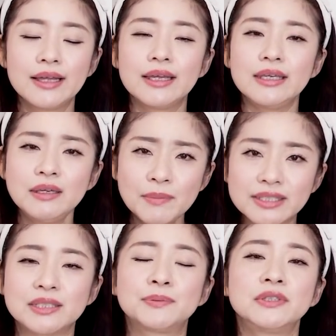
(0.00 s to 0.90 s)
今
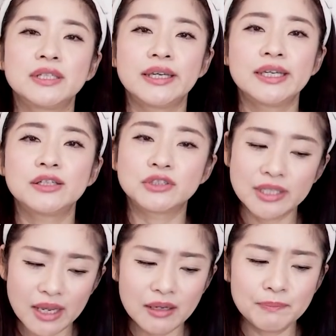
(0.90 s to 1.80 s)
自分でできる精
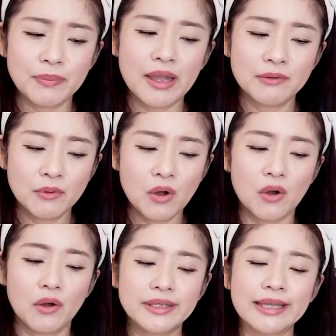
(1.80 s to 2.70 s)
一杯を
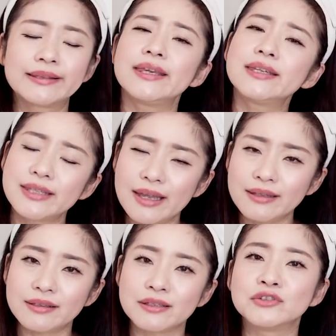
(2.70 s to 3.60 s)
やっていきた
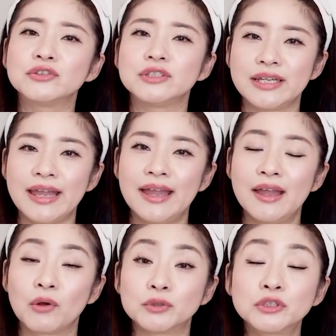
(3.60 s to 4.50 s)
いっていう風にね、
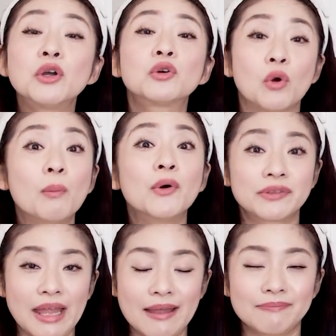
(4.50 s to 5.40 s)
こう強く思っ
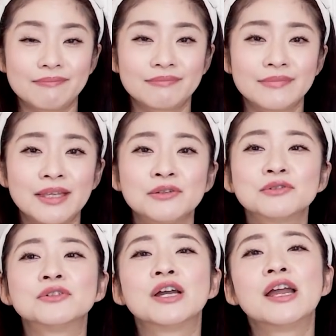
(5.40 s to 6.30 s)
たって
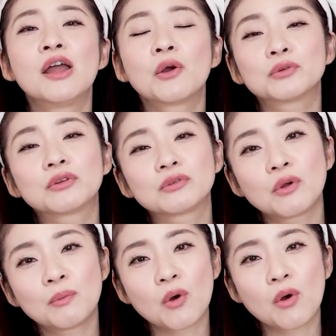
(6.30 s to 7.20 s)
いうこ
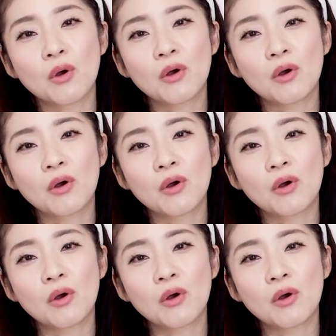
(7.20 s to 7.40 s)
とも、